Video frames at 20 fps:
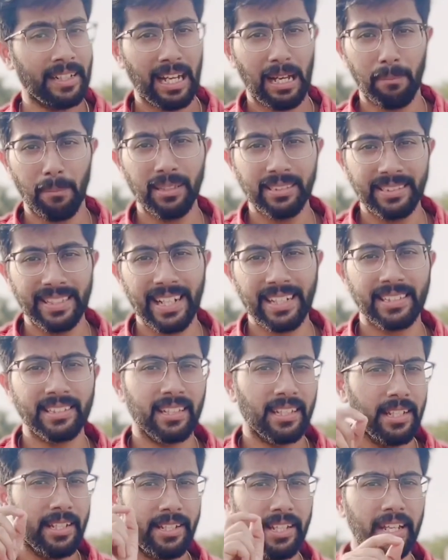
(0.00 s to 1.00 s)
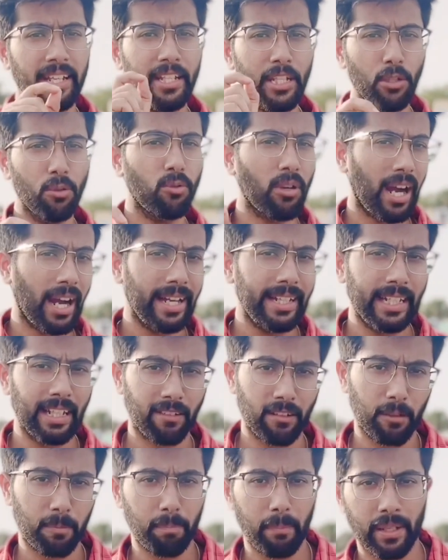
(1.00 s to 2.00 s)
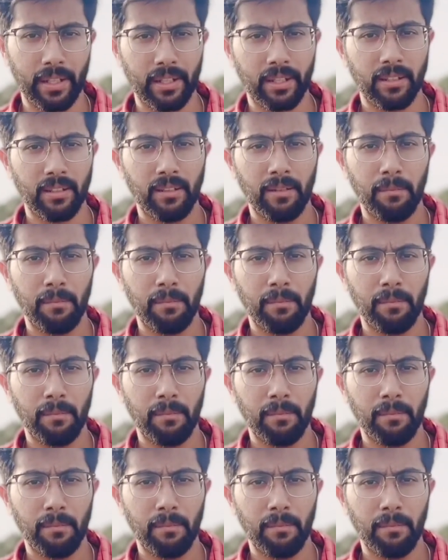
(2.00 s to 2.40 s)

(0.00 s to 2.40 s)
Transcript: నంబర్ సిక్స్ జియుఐ డెవలప్మెంట్